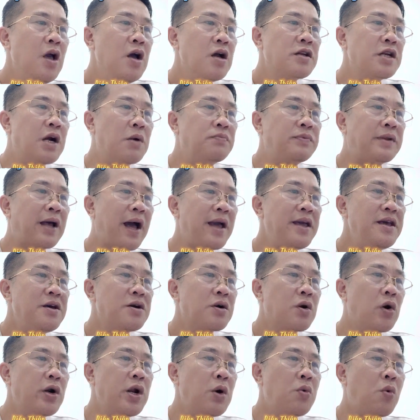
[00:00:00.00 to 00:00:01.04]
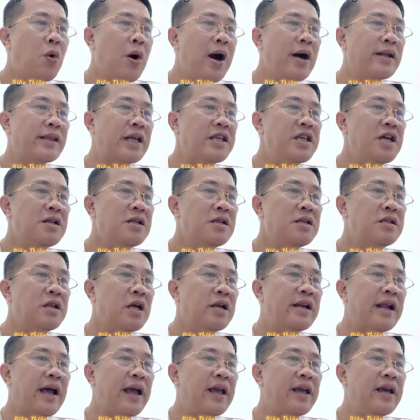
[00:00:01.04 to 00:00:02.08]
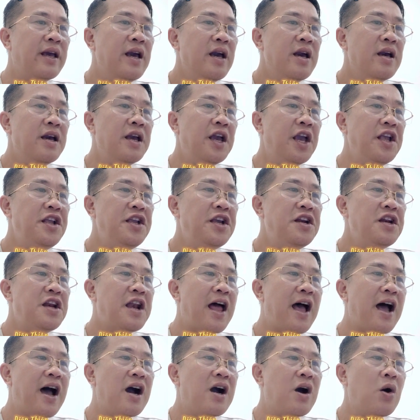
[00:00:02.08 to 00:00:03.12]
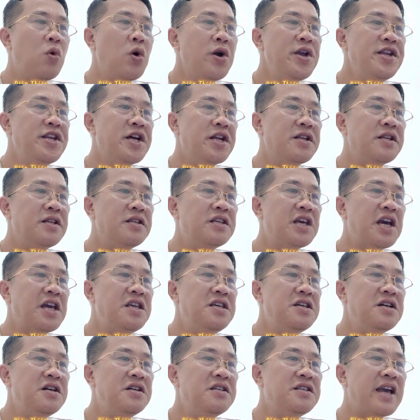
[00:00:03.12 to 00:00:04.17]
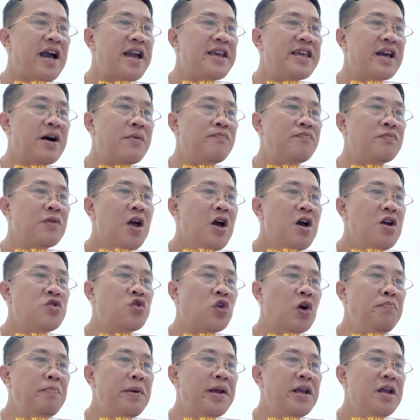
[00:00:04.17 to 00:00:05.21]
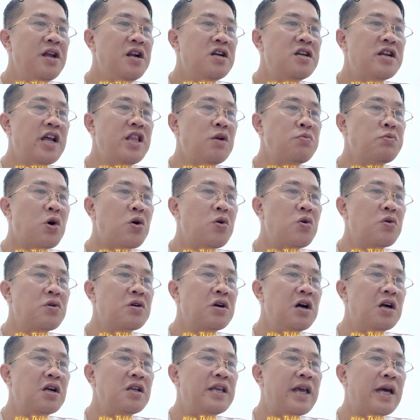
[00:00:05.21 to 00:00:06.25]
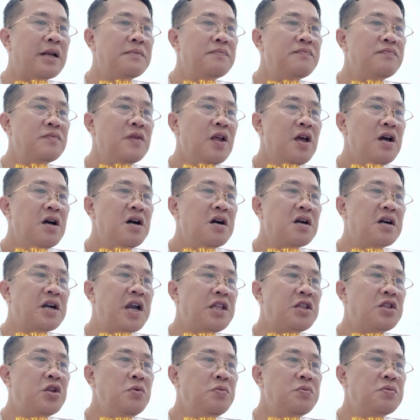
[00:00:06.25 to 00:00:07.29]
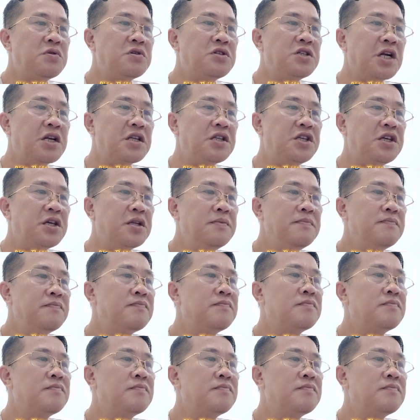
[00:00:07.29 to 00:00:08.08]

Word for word: Động thái của Đông Hoàng Thái Nhất lần này hiển nhiên là có ý định dây dưa dài dòng, chuẩn bị với tốc độ cực nhanh, kết thúc trận chiến.